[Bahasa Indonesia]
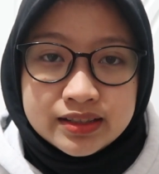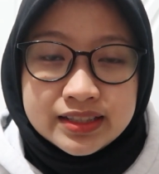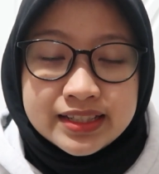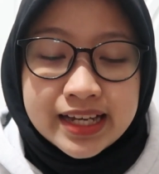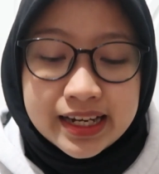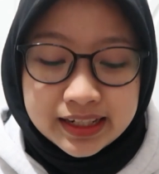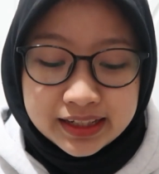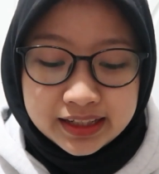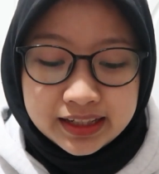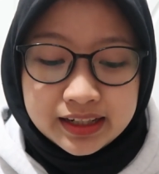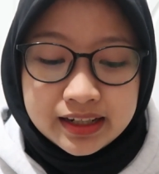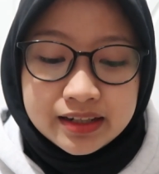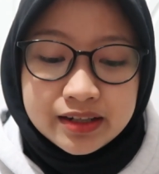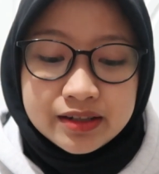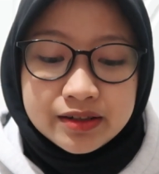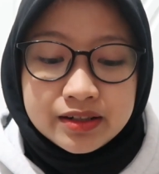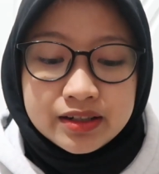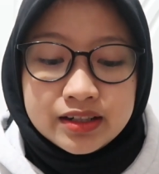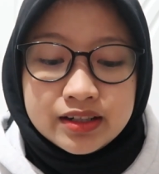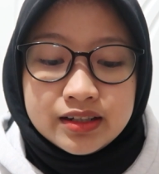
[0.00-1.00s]
Jadi,
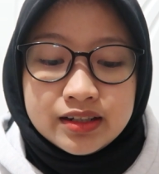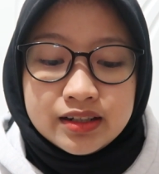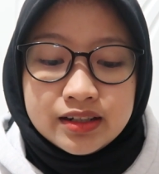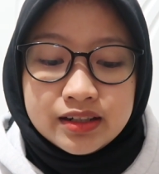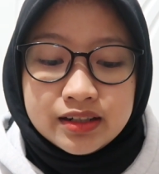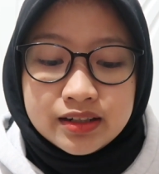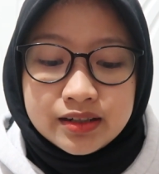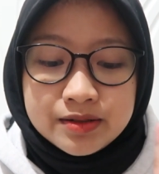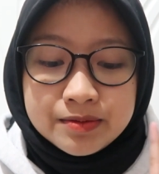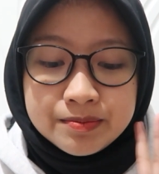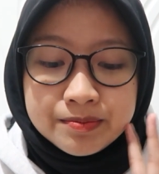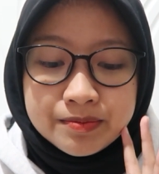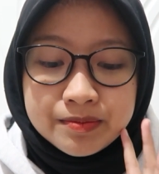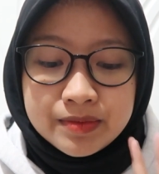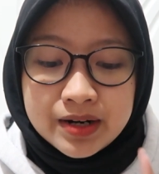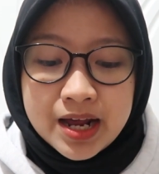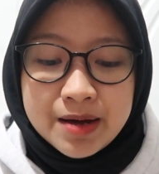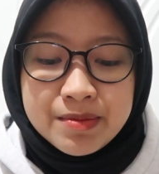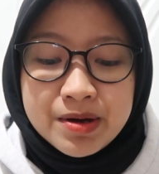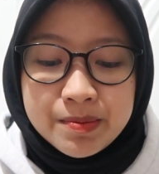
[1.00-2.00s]
eh,
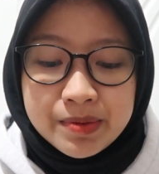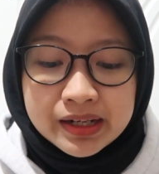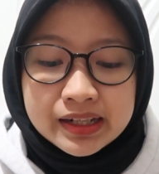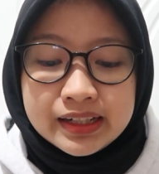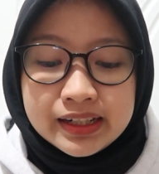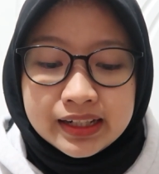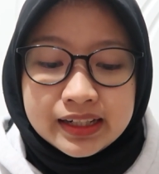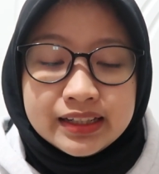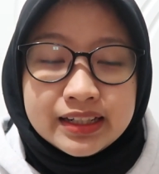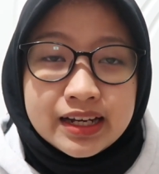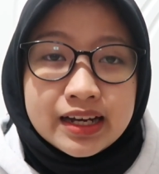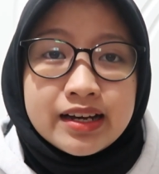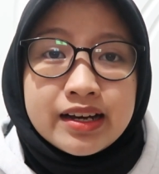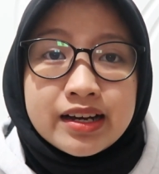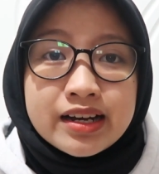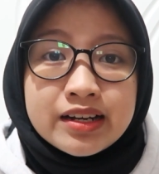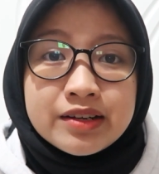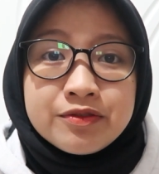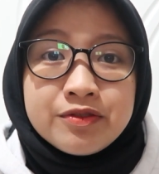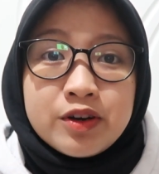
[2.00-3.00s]
lama
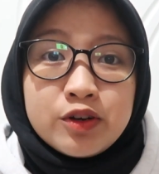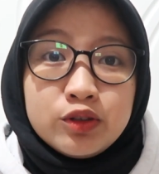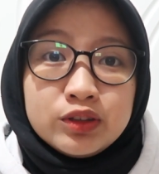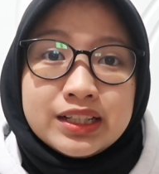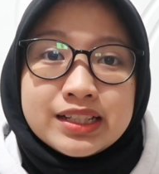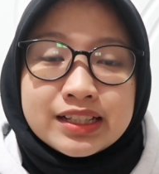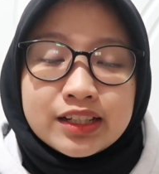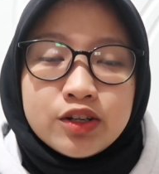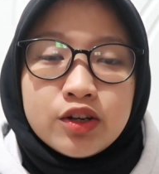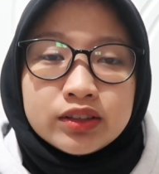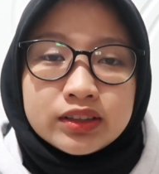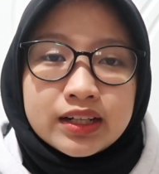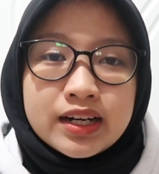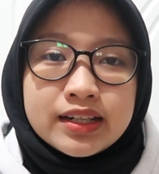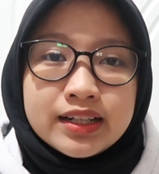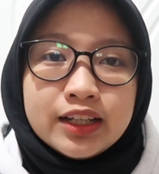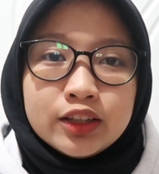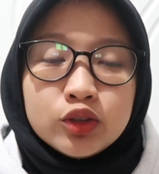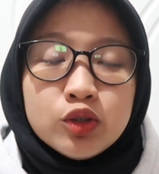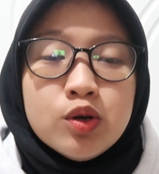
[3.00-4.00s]
berdirinya fakultas
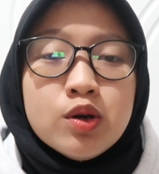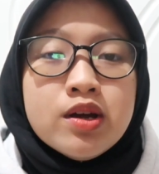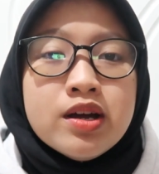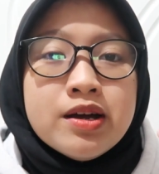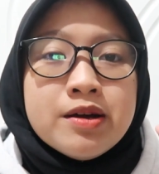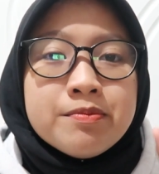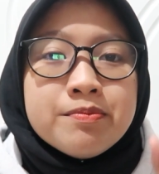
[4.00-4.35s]
kedokterannya itu